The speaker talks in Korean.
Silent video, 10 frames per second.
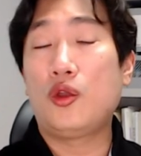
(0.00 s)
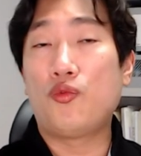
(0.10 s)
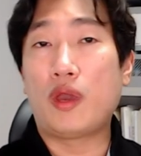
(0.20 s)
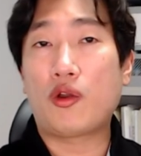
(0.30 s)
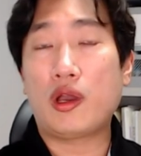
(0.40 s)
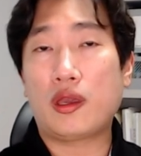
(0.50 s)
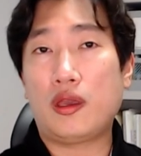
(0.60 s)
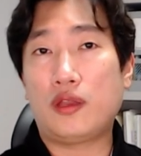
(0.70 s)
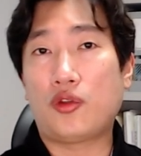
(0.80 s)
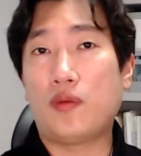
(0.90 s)

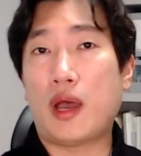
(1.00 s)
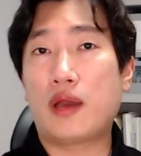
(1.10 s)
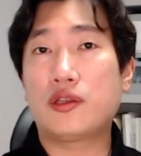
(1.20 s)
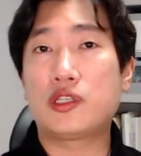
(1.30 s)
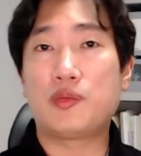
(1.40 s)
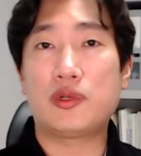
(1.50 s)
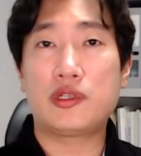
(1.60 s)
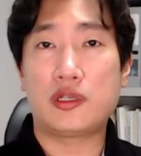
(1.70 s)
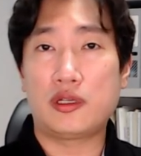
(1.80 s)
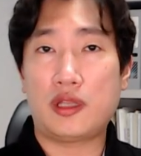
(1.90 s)
외곽에 더 많은 집을
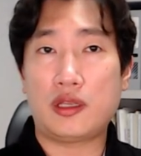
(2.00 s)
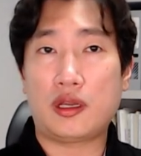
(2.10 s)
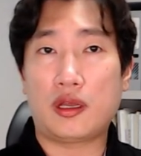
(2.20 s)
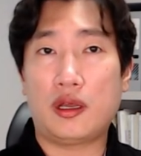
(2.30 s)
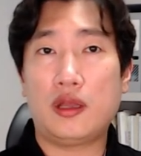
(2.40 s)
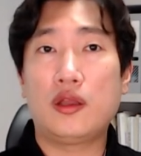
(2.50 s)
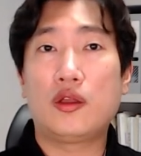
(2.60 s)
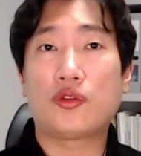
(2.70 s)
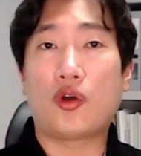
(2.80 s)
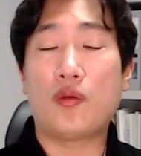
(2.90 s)
지을 테니까
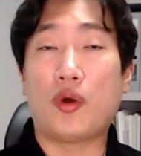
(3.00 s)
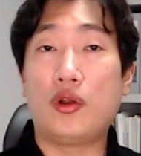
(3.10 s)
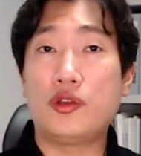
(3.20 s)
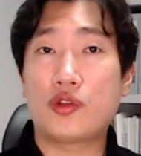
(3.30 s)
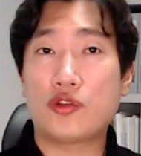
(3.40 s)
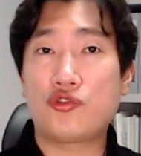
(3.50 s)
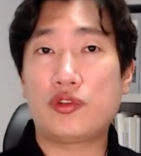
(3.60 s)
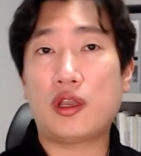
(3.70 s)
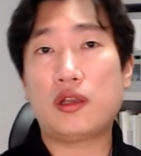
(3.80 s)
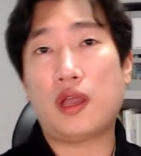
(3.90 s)
더 멀리서
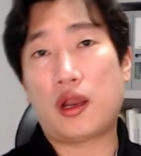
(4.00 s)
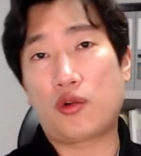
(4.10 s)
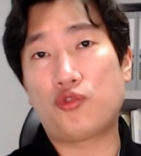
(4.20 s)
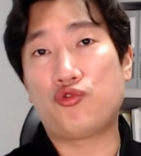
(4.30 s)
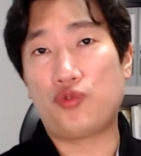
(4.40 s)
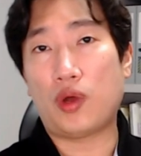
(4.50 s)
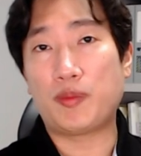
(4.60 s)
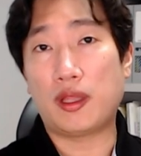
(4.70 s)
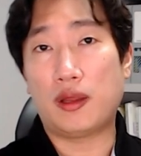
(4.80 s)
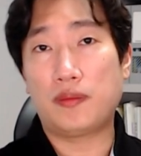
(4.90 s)
출퇴근하라고
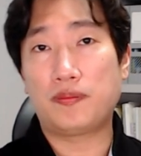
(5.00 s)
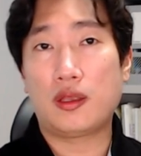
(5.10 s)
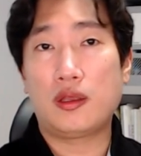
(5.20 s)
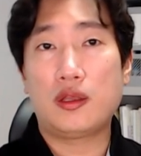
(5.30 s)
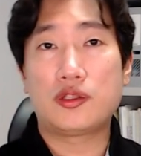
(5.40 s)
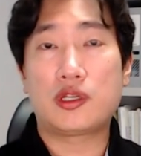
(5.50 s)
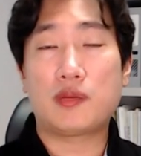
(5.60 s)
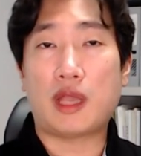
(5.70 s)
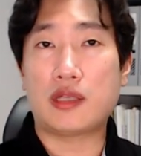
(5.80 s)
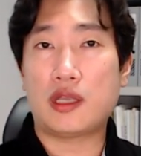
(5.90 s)
유도합니다. 지금
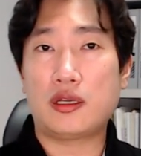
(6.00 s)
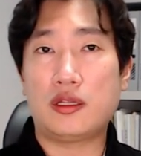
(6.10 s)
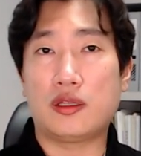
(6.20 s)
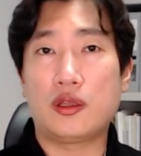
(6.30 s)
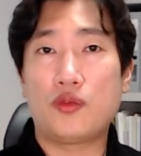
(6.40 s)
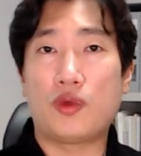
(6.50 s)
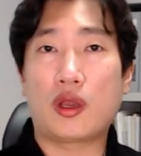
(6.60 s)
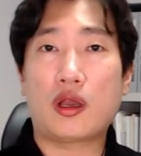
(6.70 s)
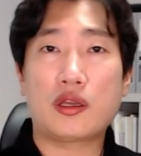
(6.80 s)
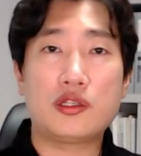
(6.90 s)
당장은
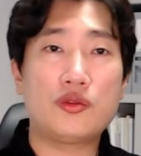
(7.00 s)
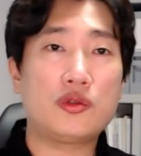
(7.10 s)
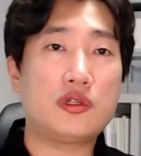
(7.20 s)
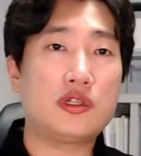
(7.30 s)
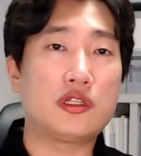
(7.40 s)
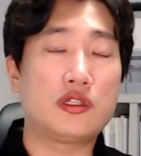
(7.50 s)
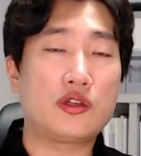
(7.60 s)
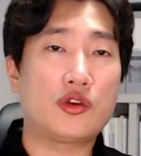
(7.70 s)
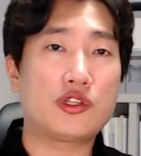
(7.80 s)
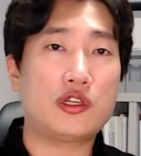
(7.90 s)
외곽에 신도시를 짓는
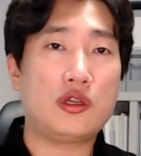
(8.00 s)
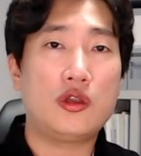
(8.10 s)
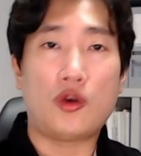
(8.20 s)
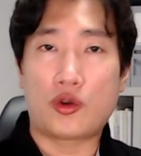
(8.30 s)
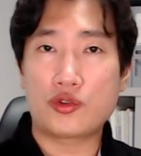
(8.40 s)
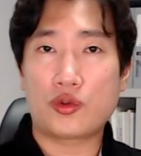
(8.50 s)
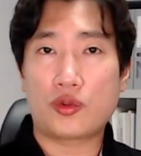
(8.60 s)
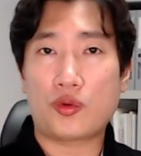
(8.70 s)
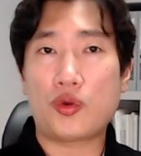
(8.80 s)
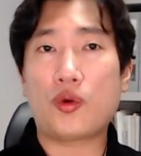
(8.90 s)
것이 어느
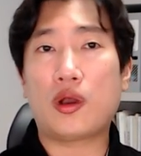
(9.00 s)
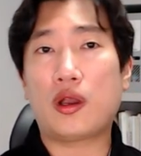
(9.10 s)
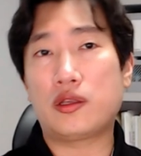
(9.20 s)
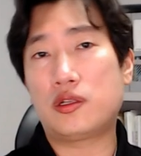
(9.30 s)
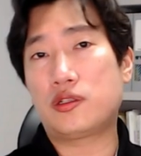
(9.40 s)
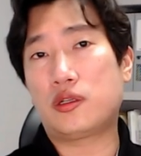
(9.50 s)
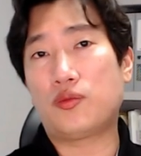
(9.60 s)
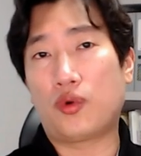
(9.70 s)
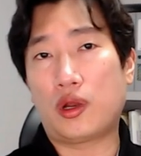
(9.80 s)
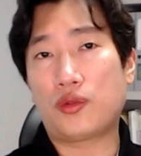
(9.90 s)
정도 효과가 있을지는
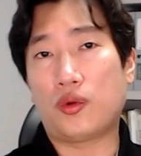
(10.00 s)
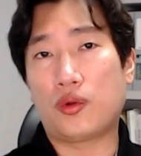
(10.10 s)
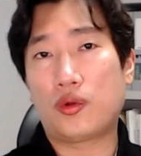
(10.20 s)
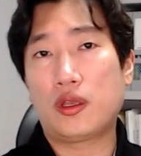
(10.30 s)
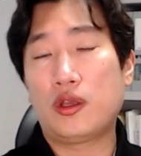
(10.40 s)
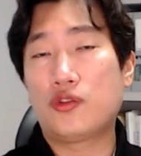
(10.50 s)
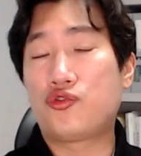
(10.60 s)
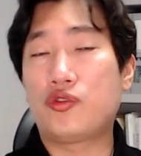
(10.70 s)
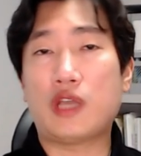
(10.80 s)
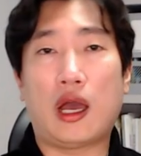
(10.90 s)
몰라도
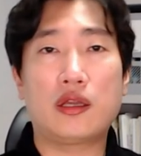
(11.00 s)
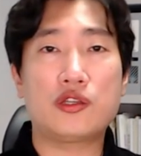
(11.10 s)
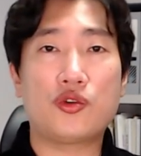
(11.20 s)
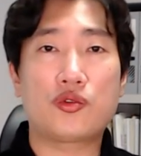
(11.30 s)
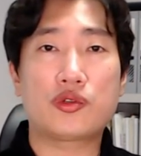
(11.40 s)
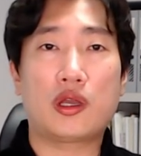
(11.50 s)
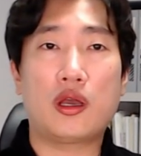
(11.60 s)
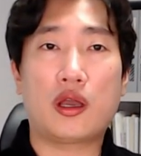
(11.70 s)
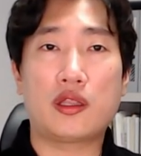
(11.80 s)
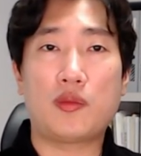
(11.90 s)
중장기적으로
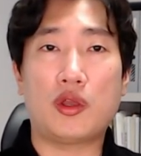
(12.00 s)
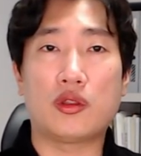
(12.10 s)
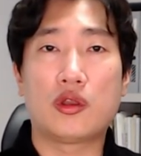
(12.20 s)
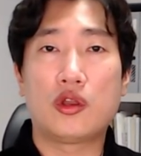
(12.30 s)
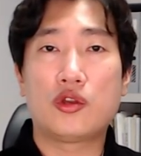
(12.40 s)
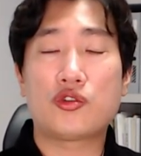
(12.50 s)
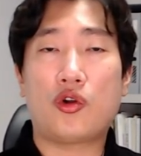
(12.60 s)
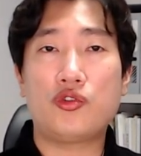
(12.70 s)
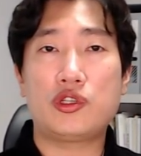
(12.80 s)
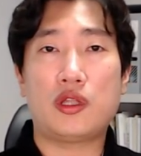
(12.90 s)
생각한다면
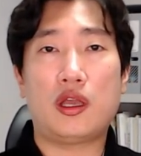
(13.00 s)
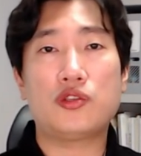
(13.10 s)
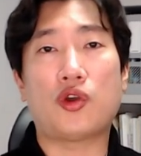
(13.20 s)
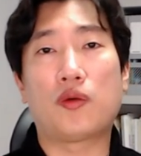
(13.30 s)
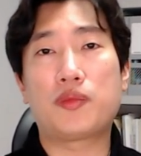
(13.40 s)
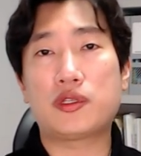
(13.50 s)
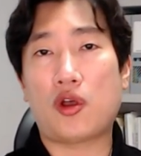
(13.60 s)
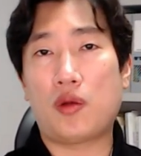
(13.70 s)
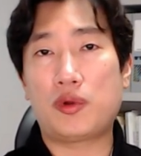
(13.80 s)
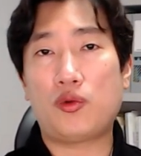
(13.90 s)
서울 시내 정비
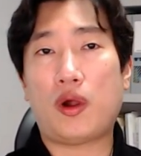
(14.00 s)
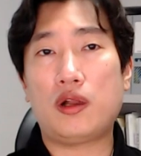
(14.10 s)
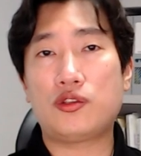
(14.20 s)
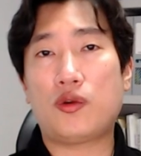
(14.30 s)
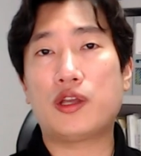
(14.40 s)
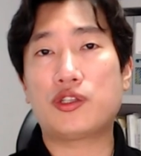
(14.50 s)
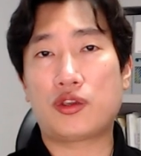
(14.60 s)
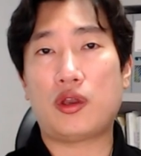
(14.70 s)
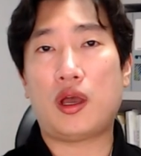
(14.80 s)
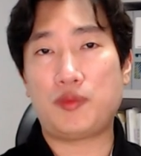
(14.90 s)
사업을
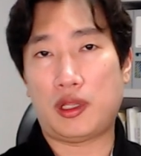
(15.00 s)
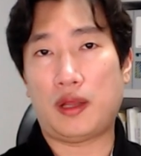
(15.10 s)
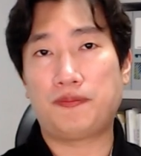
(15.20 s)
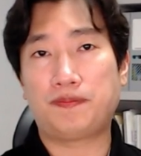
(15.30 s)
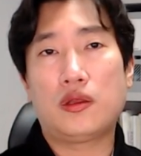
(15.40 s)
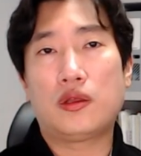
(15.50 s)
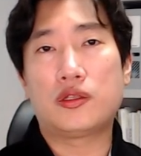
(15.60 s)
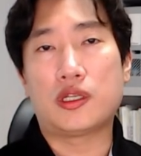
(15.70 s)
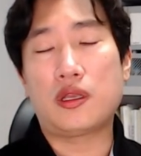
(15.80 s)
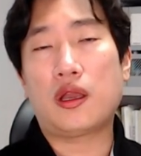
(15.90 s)
활성화시켜야 합니다.
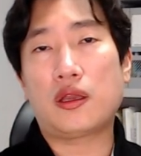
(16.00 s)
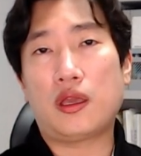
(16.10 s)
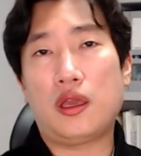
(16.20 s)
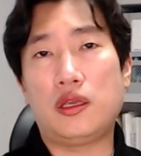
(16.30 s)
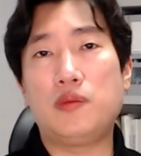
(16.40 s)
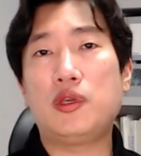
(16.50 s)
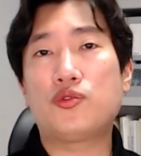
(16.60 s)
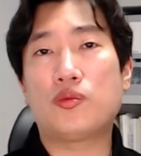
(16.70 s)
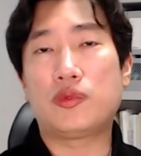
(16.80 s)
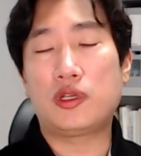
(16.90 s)
제 생각에 이미
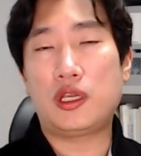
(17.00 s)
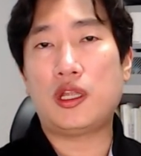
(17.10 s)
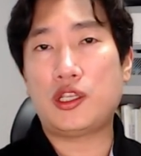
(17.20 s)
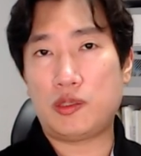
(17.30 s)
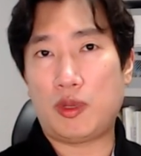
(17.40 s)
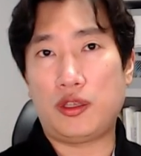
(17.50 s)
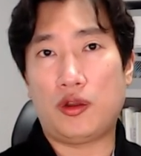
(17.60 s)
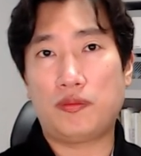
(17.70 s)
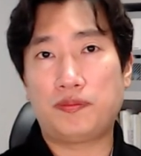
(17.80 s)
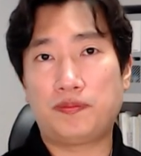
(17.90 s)
좀 늦긴 했지만요.
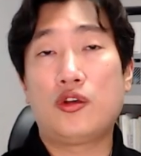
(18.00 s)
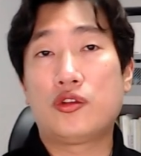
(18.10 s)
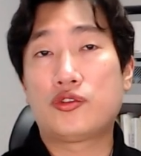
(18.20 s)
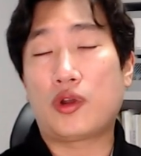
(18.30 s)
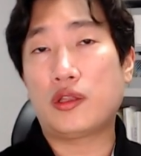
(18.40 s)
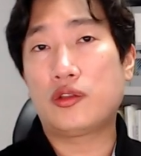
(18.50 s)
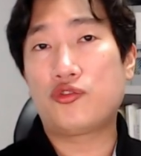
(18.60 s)
저 같은